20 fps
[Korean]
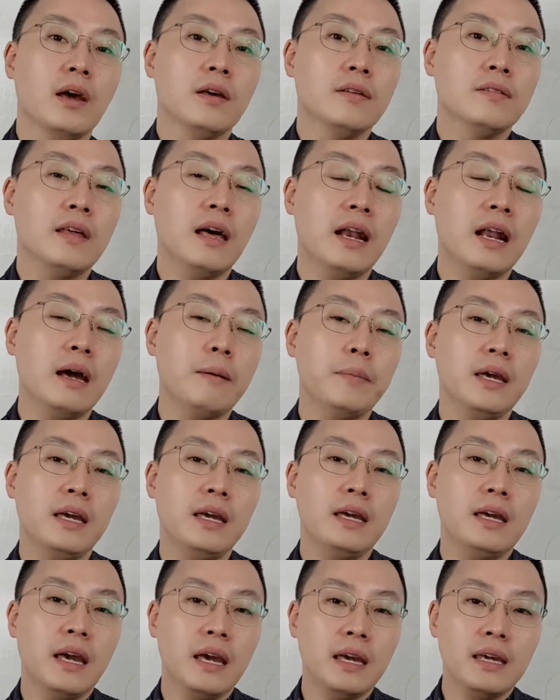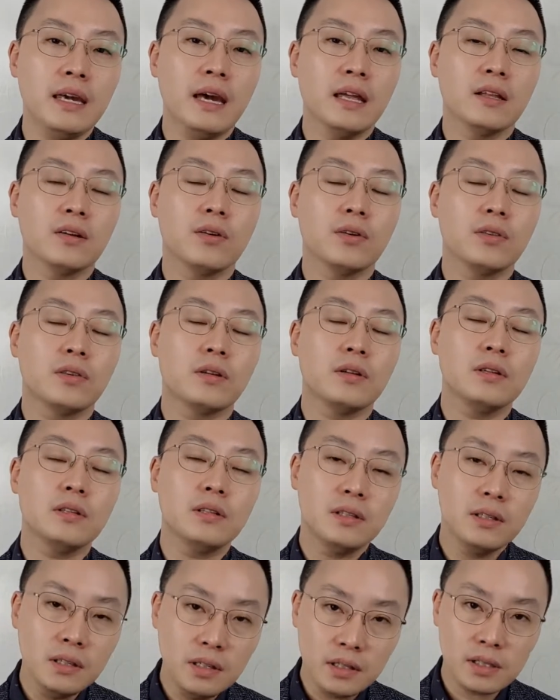사람이 얘기하는 것들을
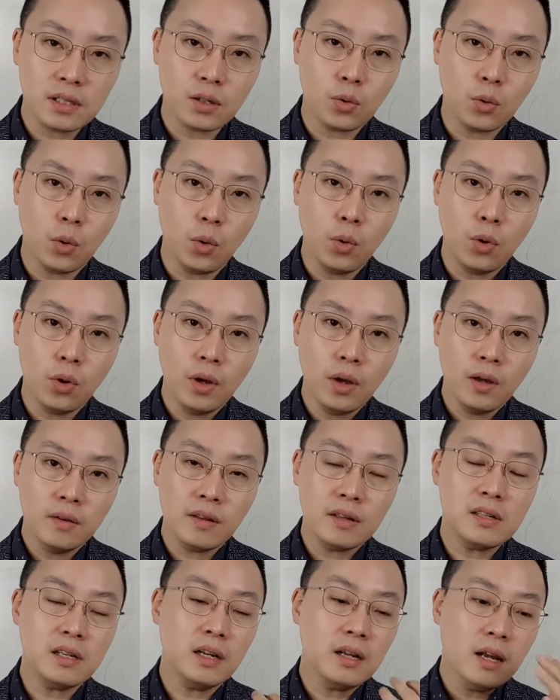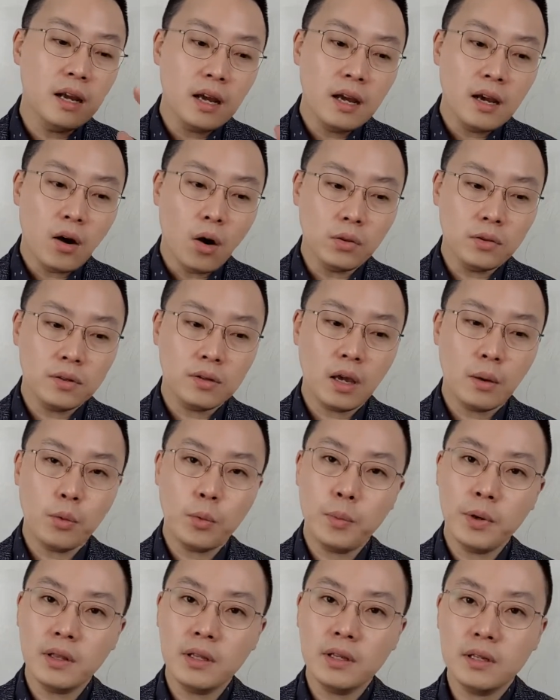들으시고, 사실 어떻게
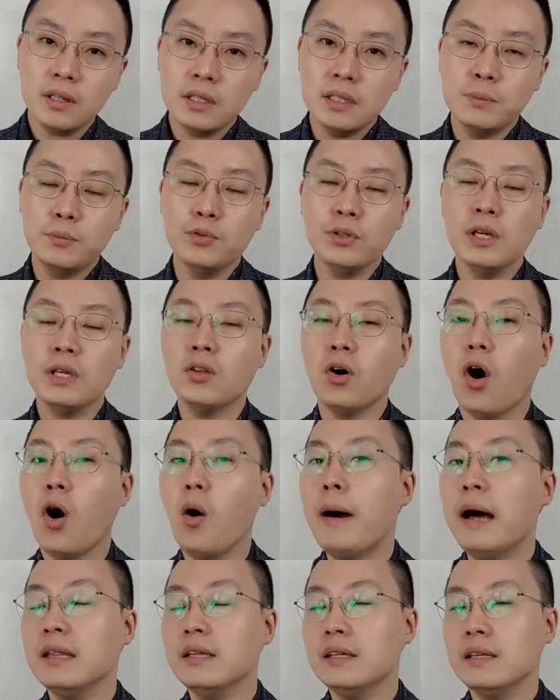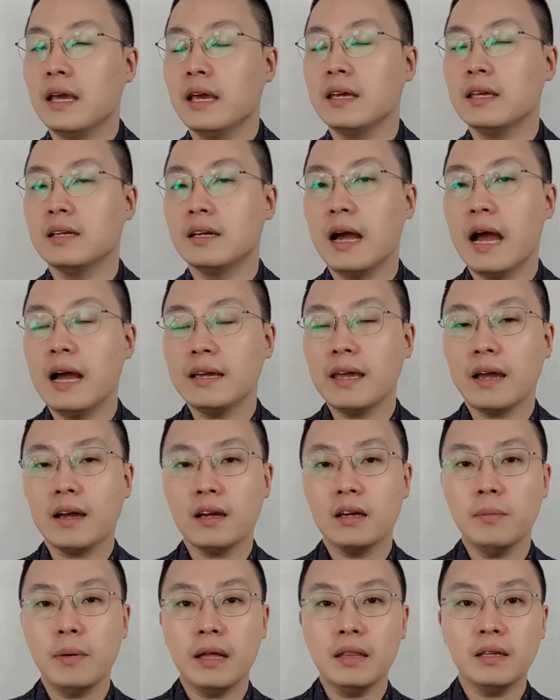보면은 그분이 더 많은 얘기를
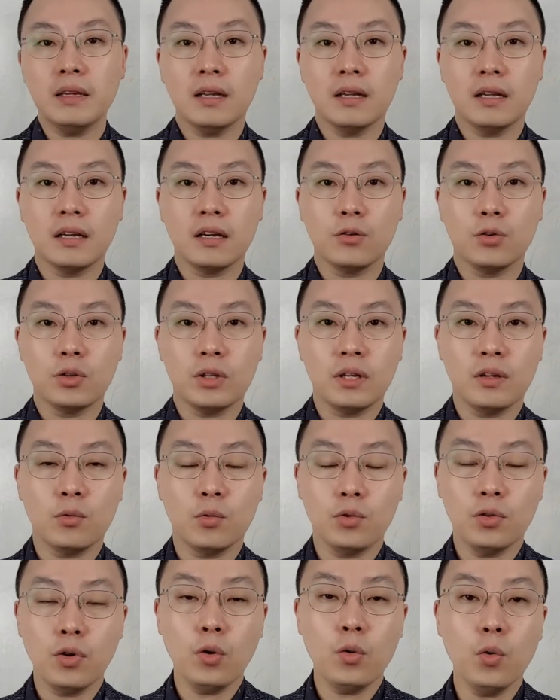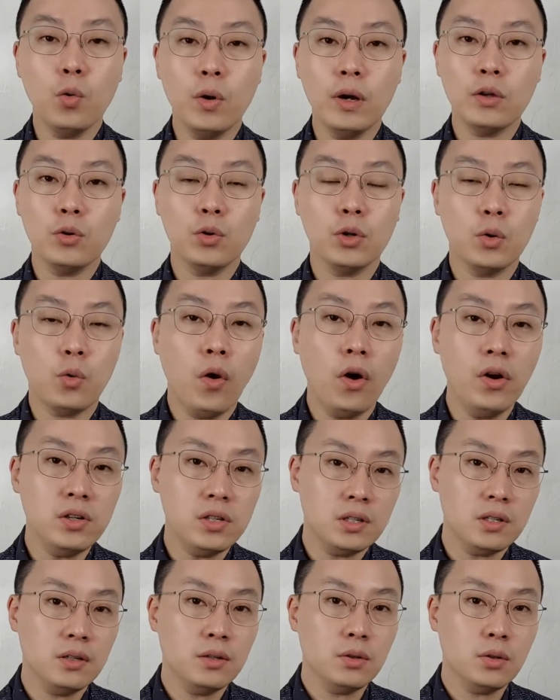하게끔 하는 게 리크루팅 성공 확률이
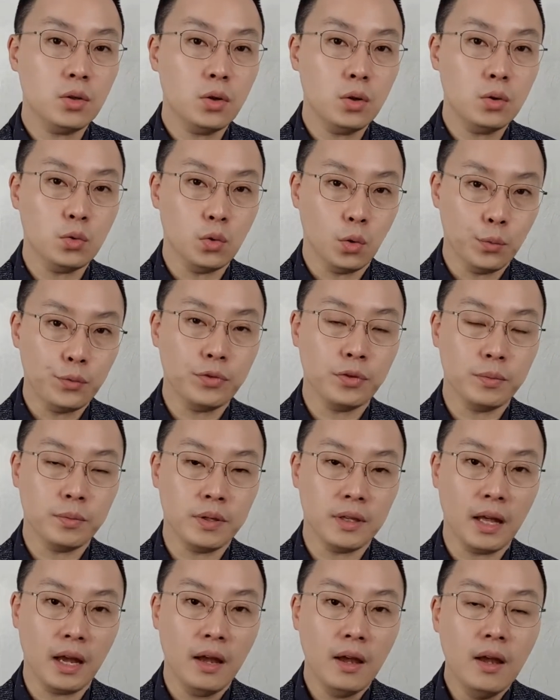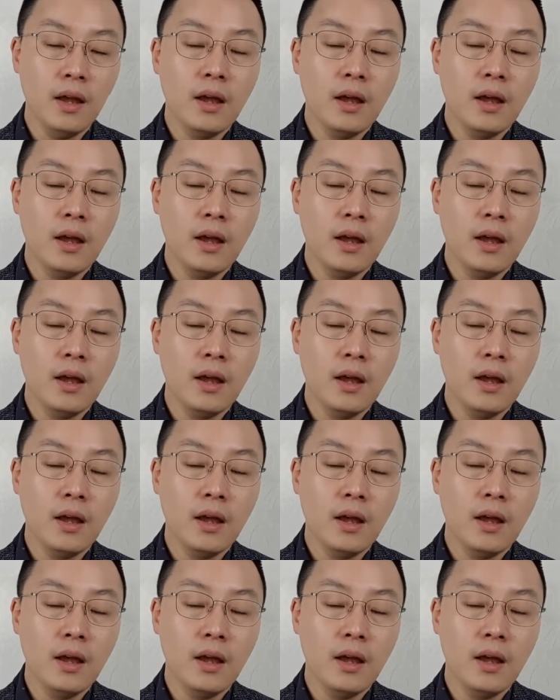훨씬 더 높습니다.